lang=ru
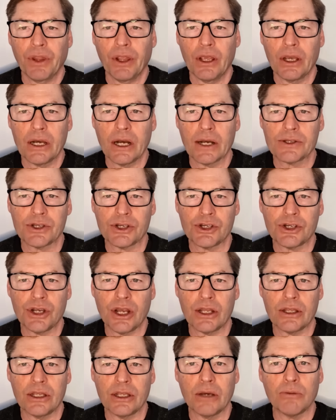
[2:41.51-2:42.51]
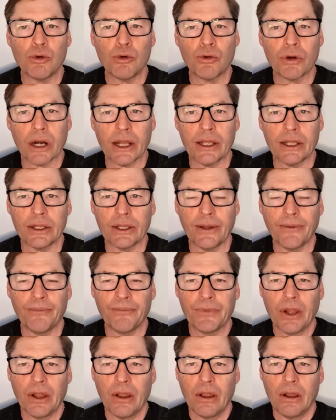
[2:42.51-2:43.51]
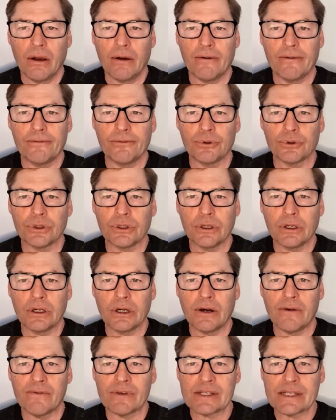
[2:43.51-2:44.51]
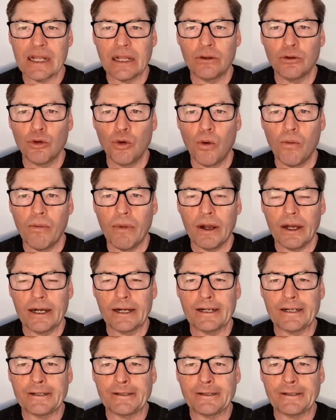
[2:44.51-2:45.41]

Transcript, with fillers: и как защищает небо Украины. Вот. А, в остальном